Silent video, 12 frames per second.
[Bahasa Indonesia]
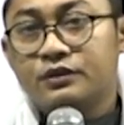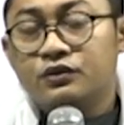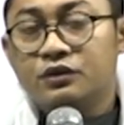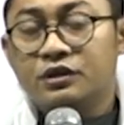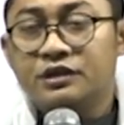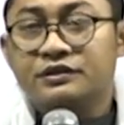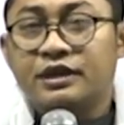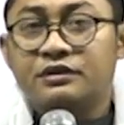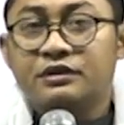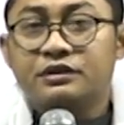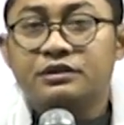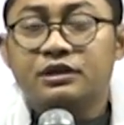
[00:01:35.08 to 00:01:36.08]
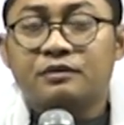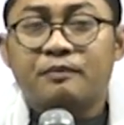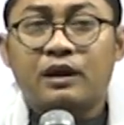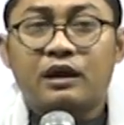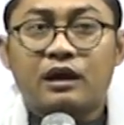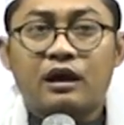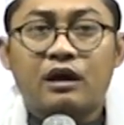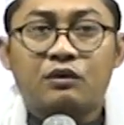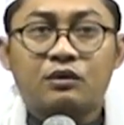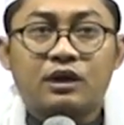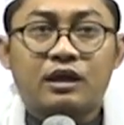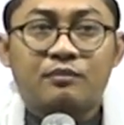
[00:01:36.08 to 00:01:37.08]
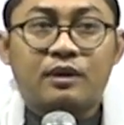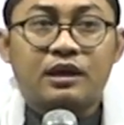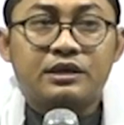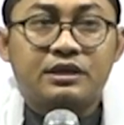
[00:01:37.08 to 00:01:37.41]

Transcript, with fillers: satu satujuh para ulama